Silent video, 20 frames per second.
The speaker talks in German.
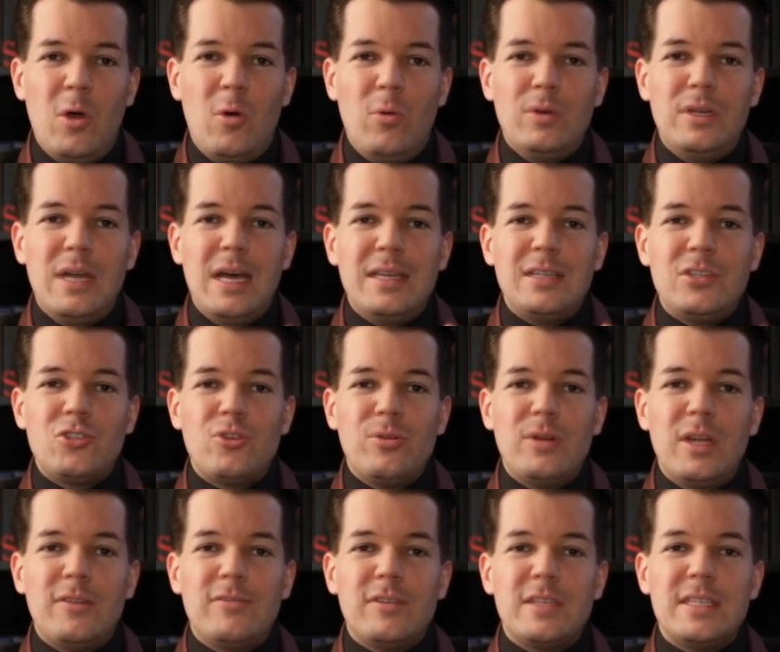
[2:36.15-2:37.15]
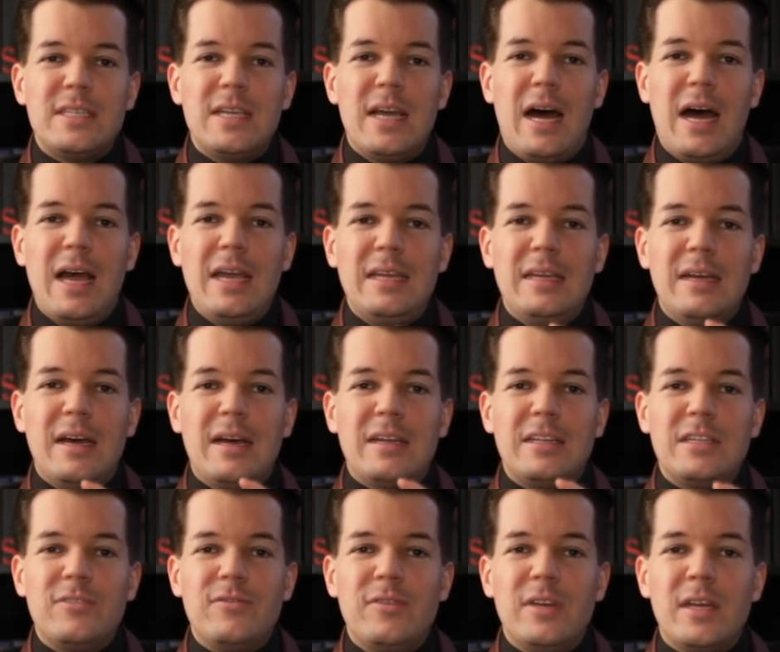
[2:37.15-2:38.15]
Und da ist schon etwas sehr
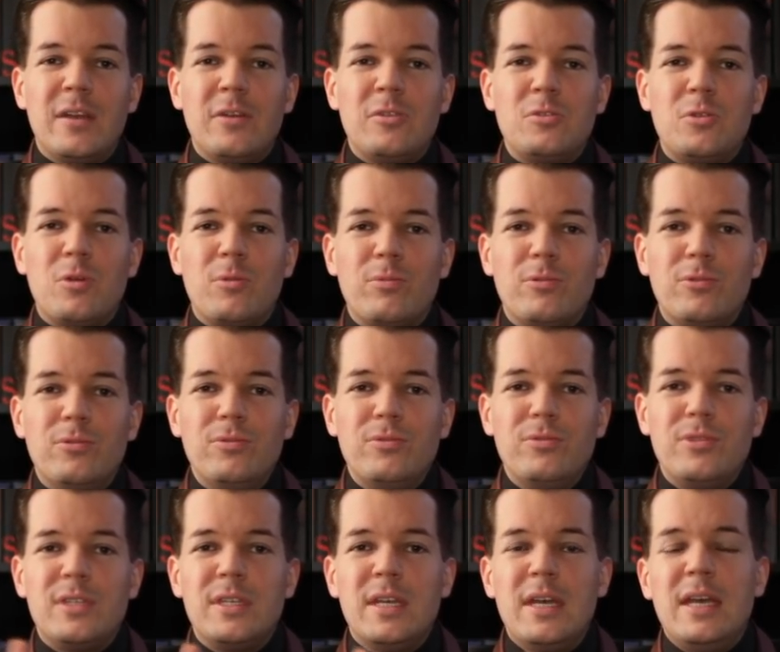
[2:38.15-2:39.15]
eigenartig, während Tom Cruise